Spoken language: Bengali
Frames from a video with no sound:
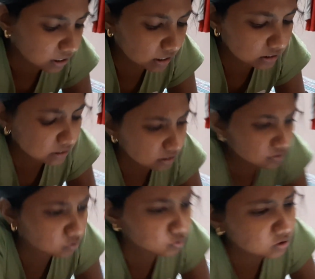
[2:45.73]
এক
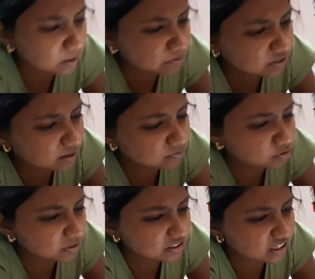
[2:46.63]
সেকেন্ড হু সাবস্ক্রাইব টু
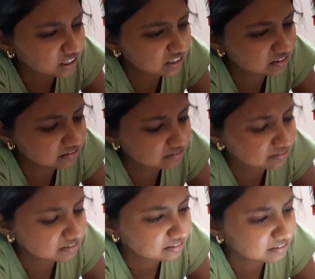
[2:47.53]
মাই চ্যানেল
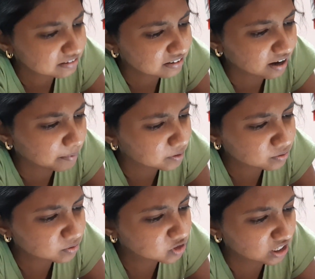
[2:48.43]
আমার তো
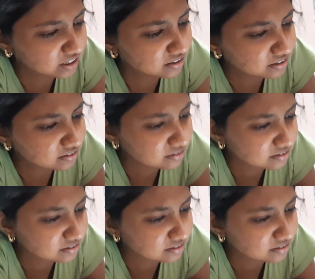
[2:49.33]
কোনো চ্যানেল নেই